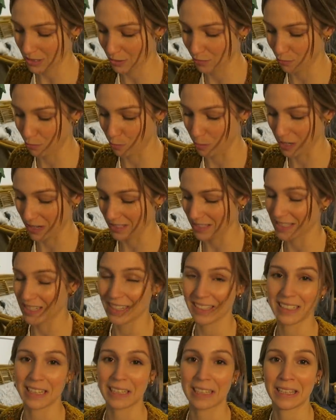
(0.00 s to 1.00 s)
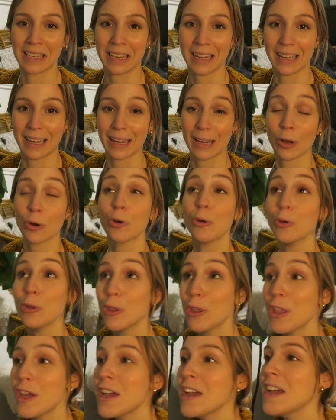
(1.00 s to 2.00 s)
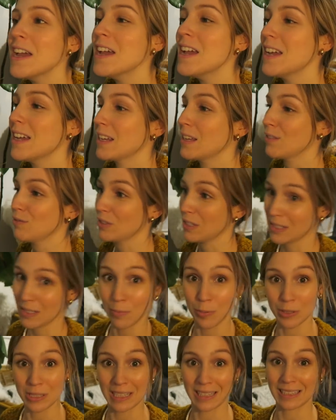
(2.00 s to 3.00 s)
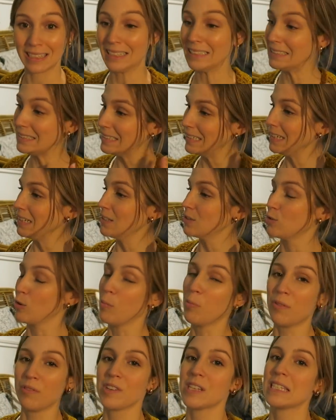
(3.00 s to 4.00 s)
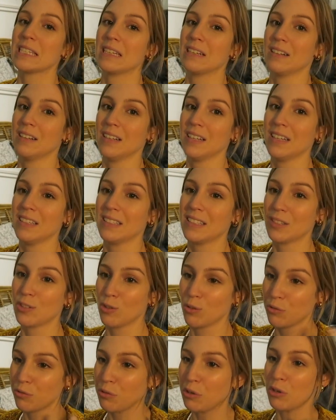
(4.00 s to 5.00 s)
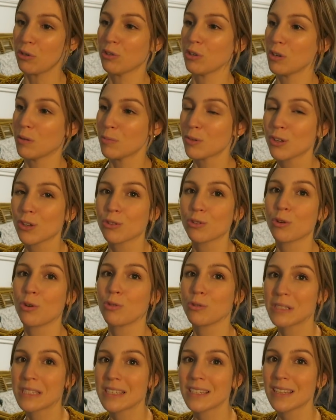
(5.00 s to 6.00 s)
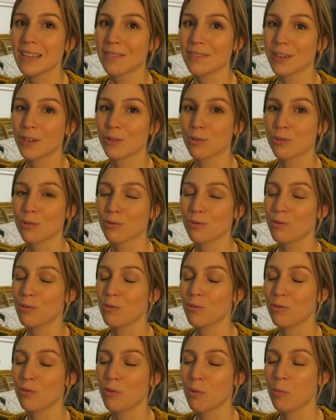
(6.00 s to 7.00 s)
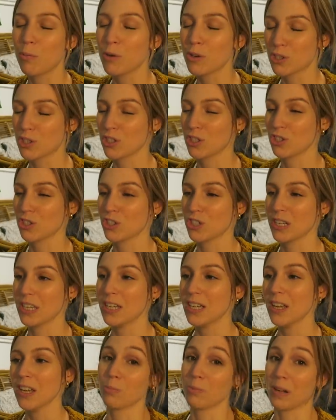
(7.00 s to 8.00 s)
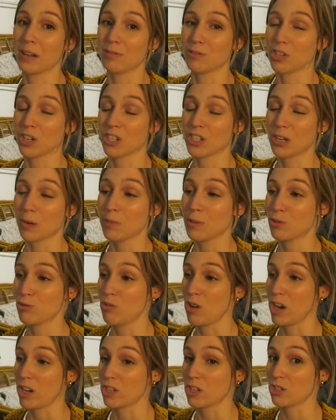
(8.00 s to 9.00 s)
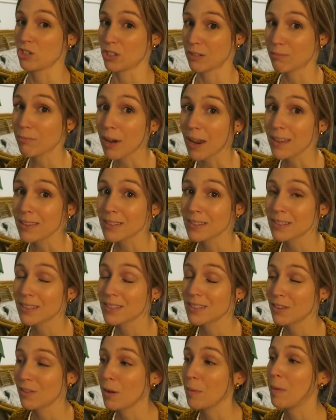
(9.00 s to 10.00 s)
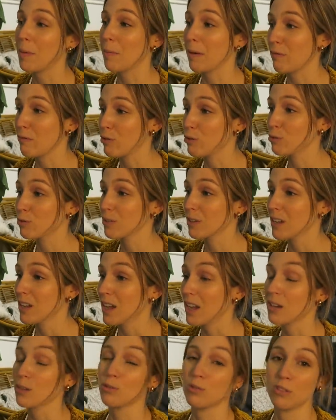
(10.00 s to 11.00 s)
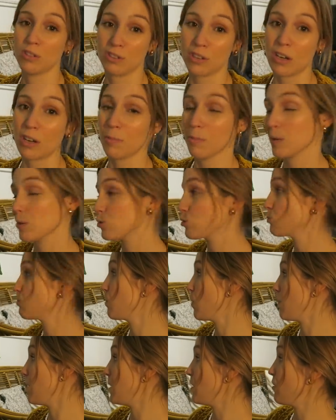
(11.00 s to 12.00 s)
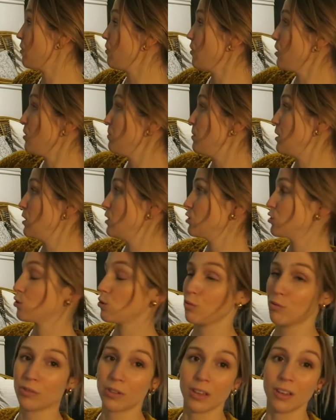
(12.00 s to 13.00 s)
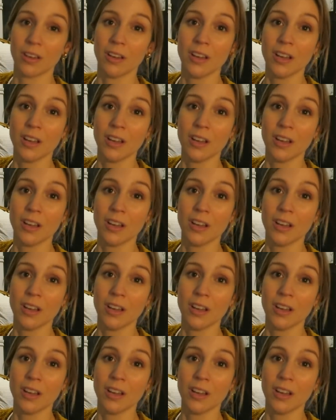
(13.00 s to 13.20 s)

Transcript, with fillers: si vous pensiez en acquérir une, et que vous n'étiez pas certaine, sont pas faciles. Et c'est ça, une fois qu'on a comme notre routine avec eux, faut, faut pas changer. Donc bref, j'aurais jamais dû la changer de place, c'est vraiment ma faute à cause de ça, elle a perdu pas mal de feuilles. Puis là, je trouve que